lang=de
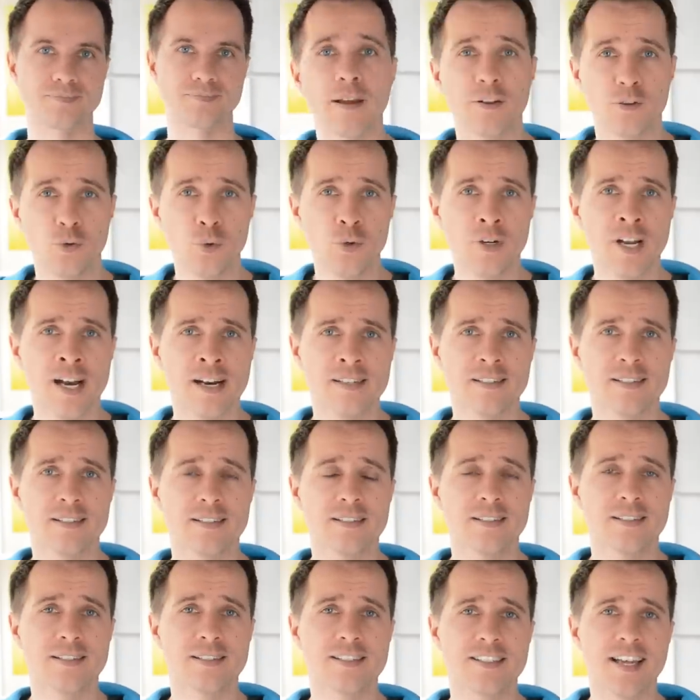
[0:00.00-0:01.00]
Nun hat
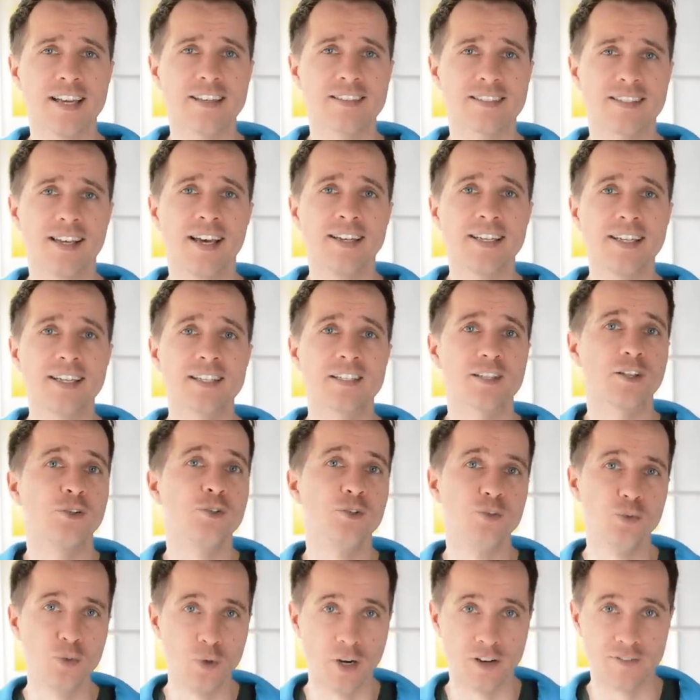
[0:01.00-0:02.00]
äh, Sex ja nicht
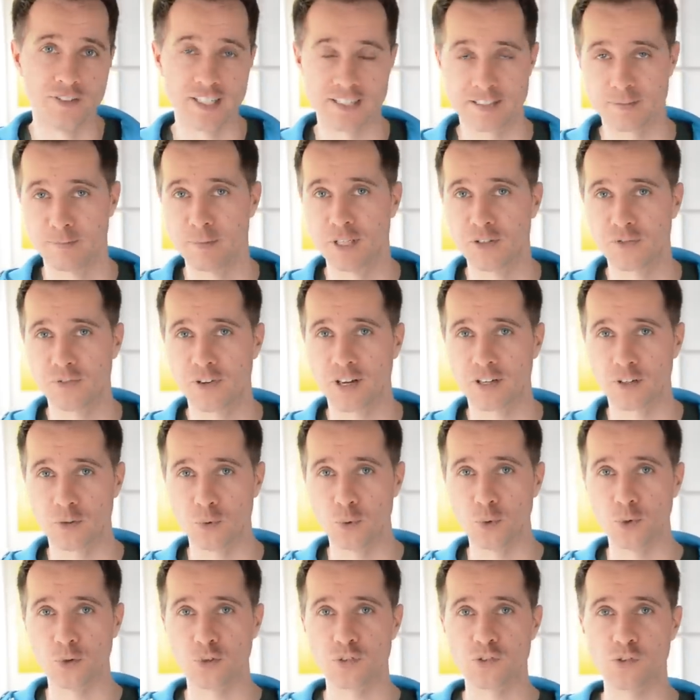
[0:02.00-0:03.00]
nur was mit
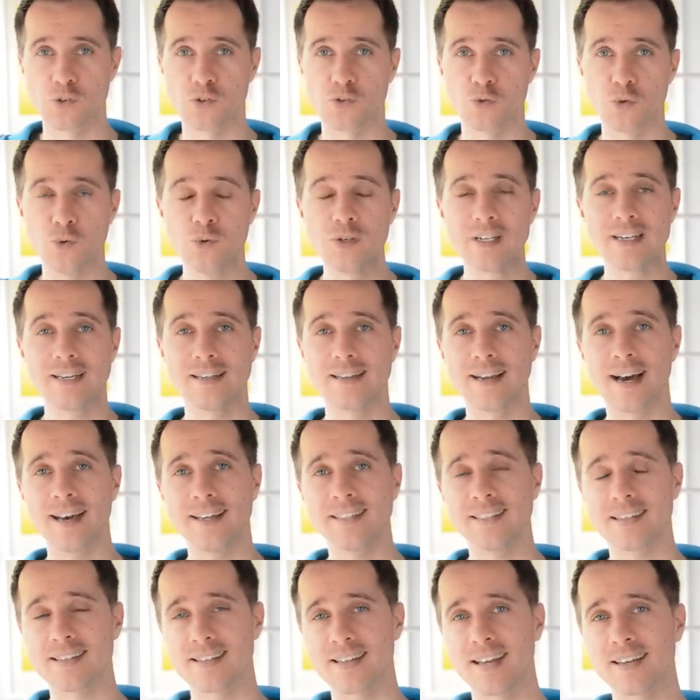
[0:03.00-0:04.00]
Vergnügen zu tun,
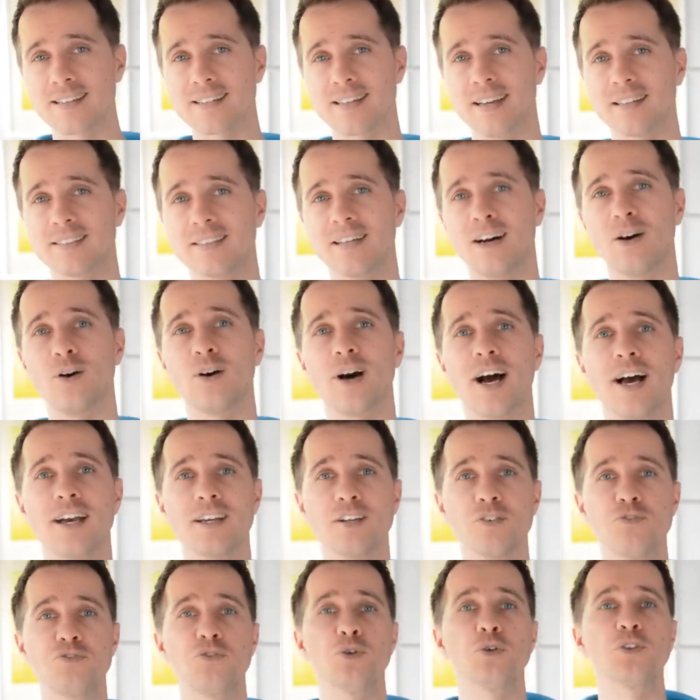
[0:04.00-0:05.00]
nein, Sex hat ja auch
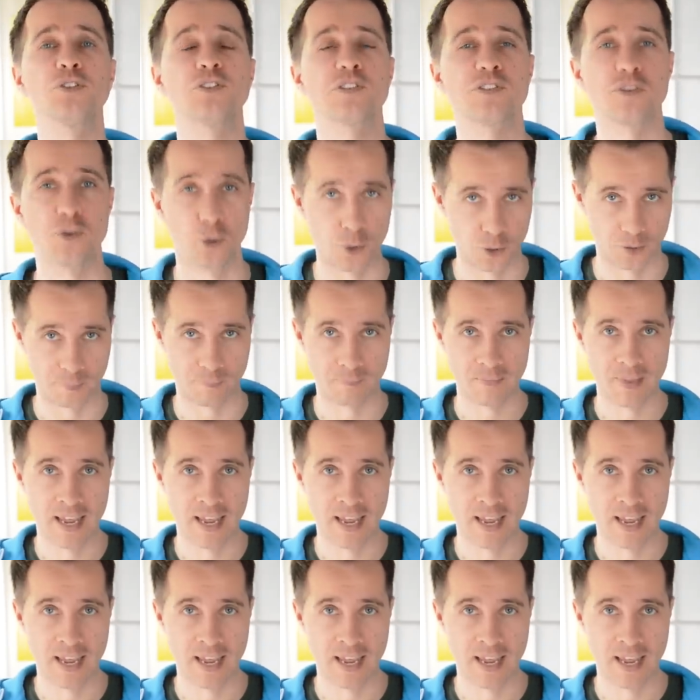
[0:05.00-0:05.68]
eine Funktion.